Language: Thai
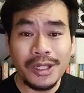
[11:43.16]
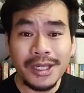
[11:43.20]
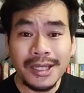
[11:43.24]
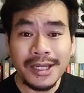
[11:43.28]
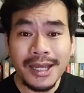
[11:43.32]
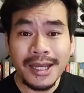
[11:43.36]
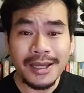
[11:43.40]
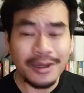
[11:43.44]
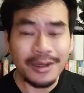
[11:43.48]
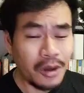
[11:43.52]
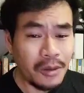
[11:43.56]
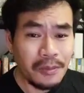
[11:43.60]
พ้น
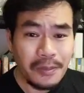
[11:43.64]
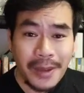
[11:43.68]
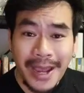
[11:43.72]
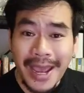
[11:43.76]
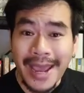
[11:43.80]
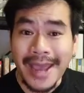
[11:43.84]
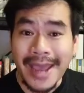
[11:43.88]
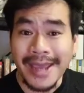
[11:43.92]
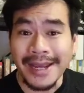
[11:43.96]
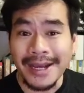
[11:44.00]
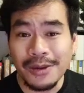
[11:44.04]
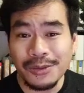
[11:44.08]
ยังไงก็
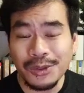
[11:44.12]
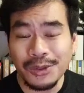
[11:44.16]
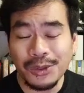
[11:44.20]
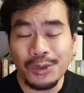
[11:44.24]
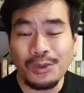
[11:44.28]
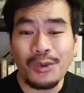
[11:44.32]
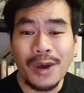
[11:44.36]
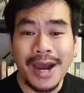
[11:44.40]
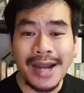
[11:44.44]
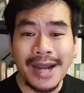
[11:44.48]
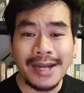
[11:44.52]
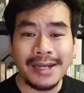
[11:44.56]
แผ่เขา
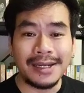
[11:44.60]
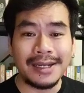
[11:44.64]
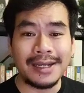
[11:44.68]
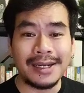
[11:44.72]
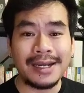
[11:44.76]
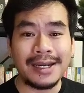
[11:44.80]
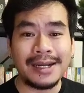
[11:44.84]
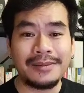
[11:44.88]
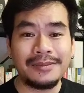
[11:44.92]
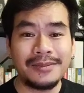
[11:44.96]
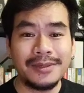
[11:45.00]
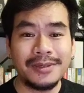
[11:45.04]
ทุกวัน
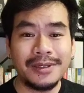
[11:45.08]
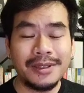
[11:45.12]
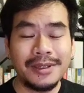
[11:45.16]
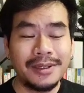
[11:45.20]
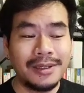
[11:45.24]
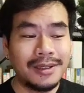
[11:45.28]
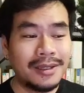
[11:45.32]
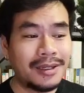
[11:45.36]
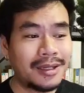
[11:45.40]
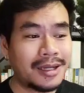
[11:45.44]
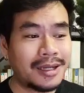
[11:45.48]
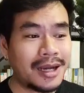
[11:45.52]
นะครับ
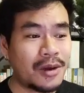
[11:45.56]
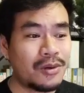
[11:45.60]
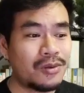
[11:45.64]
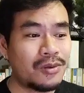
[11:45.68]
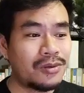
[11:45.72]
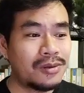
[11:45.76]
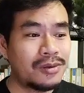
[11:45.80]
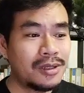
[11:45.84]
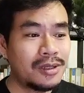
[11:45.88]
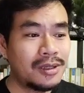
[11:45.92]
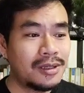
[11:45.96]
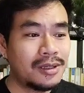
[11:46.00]

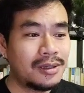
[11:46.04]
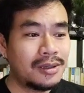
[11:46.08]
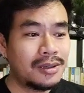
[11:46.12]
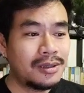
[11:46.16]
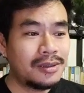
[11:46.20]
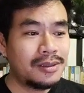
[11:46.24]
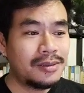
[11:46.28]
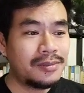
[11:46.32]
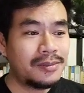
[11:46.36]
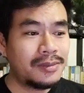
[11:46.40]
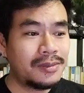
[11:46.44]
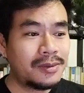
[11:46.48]
เรา
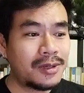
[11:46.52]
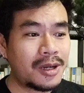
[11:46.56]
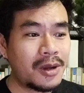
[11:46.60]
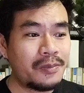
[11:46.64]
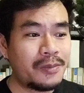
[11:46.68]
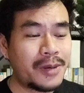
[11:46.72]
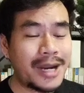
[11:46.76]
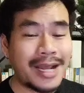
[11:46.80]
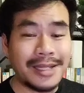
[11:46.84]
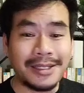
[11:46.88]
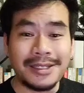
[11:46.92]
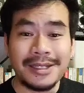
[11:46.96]

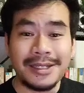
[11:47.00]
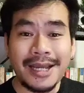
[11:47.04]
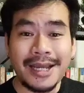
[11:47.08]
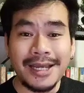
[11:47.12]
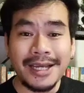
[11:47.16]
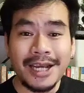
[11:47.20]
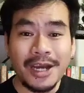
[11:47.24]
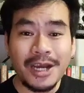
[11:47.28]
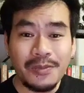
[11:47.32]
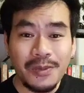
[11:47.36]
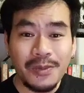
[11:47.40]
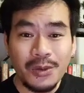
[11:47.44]
เราปรารถ
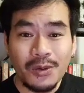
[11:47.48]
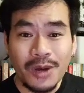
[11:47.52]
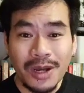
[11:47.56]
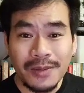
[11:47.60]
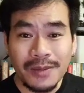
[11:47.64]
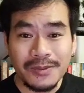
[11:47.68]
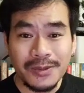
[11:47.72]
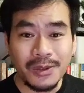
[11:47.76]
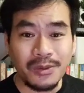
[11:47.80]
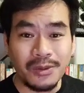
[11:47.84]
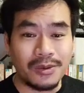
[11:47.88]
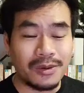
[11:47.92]
นาให้เขามี
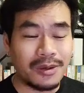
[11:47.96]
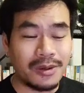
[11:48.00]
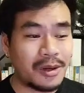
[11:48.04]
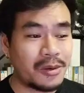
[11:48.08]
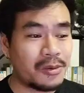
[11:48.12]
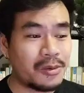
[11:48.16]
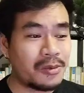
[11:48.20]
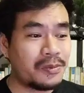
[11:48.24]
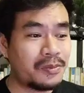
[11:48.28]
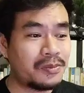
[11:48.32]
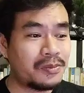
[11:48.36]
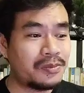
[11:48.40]
ความสุข
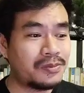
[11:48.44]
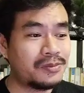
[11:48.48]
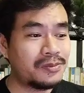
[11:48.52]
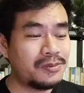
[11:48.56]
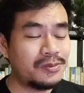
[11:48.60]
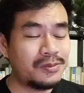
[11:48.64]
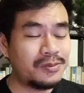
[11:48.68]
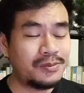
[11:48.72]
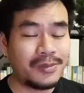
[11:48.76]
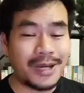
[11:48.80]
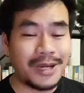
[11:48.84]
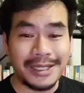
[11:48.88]
เรา
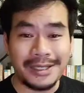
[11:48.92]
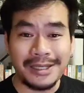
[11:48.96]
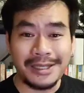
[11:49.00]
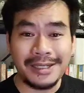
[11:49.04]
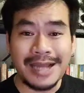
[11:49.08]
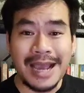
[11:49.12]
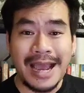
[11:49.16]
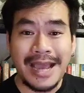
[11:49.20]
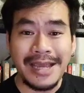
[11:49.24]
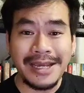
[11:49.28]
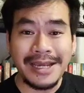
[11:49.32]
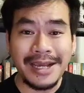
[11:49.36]
ปรา
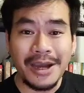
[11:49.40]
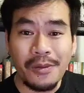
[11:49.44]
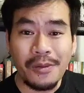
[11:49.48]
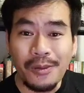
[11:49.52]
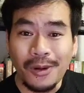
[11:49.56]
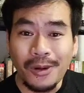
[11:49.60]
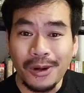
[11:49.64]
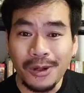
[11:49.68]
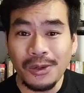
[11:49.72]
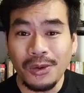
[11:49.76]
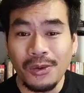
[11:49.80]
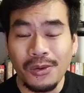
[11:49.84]
รถนาให้
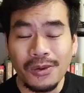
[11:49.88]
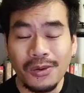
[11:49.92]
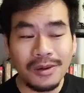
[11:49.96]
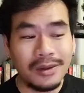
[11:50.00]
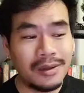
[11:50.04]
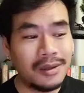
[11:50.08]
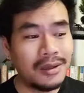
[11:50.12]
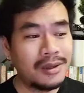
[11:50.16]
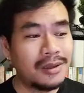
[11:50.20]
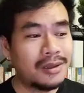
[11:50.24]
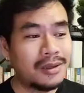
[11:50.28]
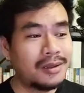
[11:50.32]
เขาพ้นทุ
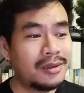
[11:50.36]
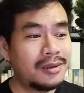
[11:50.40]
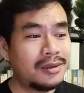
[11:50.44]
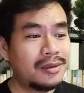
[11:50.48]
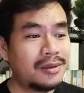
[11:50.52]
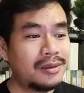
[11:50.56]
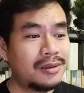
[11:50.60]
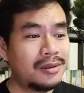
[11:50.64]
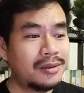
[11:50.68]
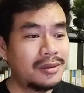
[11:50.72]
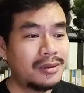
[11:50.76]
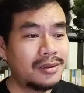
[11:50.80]
กข์
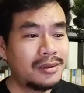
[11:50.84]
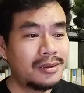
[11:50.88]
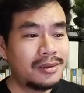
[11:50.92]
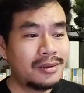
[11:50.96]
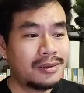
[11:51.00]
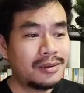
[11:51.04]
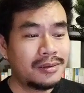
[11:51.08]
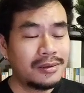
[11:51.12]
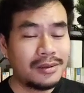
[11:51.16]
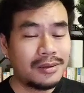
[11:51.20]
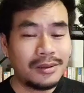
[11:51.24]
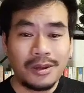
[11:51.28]

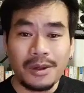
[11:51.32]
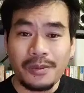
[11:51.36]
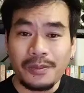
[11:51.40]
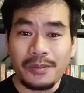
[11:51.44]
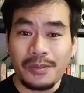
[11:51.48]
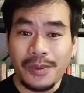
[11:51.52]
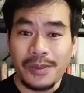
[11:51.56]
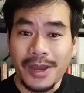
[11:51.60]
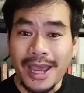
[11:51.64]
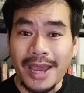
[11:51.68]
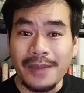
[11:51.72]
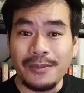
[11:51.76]

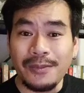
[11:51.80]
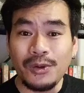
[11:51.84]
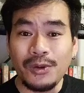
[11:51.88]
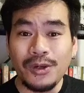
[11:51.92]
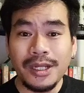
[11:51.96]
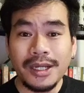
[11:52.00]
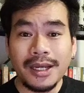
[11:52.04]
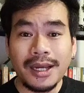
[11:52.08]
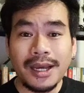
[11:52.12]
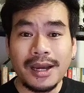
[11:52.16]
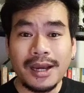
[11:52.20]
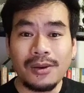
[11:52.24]
ก็แผ่
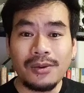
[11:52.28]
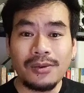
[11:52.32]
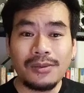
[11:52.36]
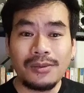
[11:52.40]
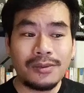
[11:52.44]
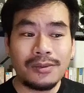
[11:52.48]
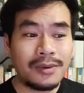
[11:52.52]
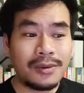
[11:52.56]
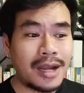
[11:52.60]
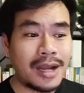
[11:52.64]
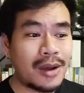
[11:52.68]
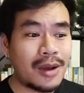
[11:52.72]
บุญให้เขา
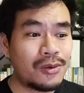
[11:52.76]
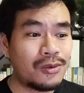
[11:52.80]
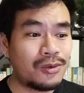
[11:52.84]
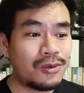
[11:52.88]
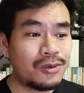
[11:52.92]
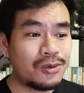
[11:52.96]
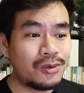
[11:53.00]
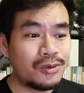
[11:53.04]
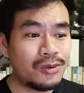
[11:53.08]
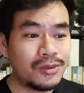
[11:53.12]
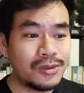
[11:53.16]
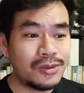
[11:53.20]
เรา
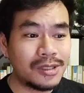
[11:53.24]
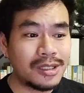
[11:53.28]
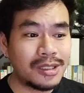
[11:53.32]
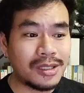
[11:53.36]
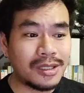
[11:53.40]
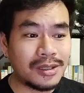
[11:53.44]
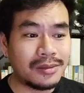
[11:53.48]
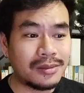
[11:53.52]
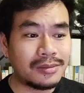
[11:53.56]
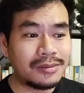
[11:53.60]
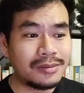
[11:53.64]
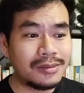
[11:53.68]
รู้
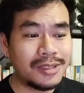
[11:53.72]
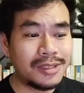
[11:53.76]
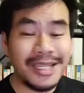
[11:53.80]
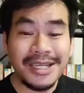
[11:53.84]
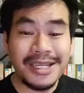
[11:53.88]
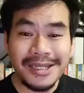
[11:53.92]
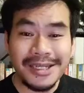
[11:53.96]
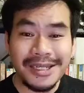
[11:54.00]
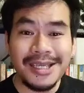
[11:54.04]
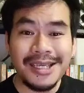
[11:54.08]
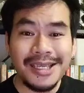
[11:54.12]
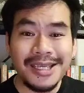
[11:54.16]
สึก
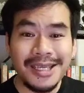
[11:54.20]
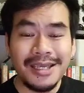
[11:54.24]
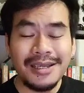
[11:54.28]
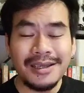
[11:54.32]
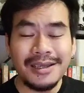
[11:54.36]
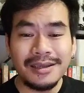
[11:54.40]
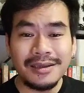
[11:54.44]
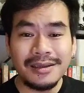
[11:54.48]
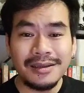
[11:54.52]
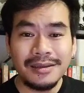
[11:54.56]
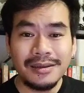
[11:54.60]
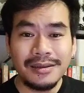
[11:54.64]
ยินดี
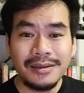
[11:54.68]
